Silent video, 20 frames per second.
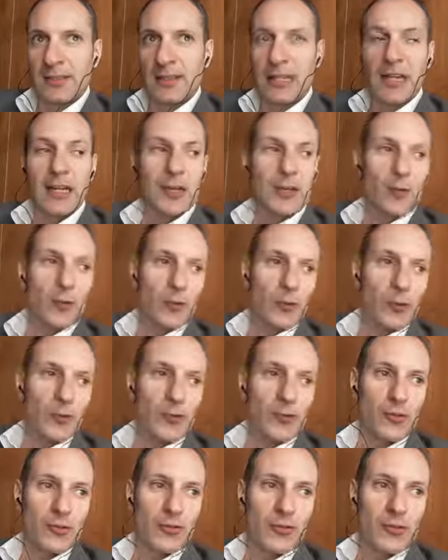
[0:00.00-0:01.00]
del
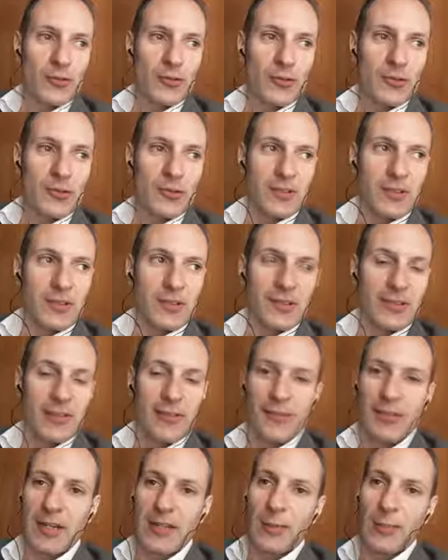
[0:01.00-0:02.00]
corso
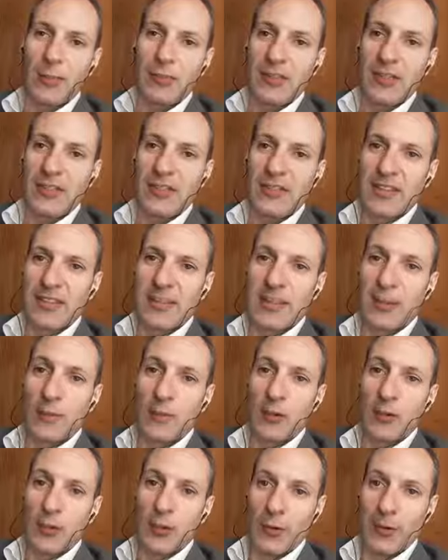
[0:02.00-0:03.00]
che faremo stasera
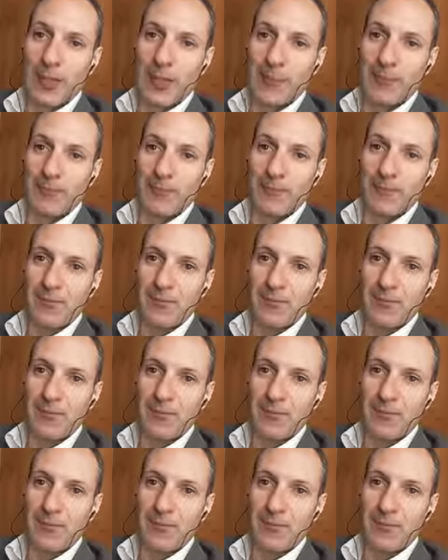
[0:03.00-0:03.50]
a Bologna.